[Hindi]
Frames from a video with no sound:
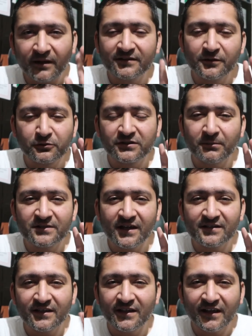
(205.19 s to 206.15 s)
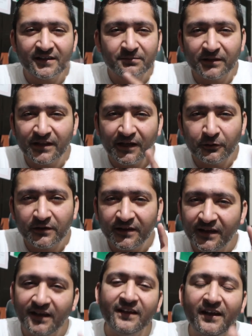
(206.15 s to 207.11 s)
बात जरूर समझ आ जानी कि इस बंदे को
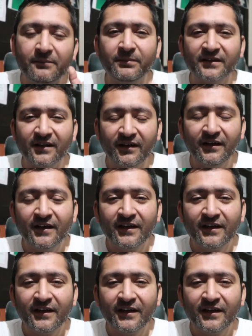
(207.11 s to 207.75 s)
यही नहीं पता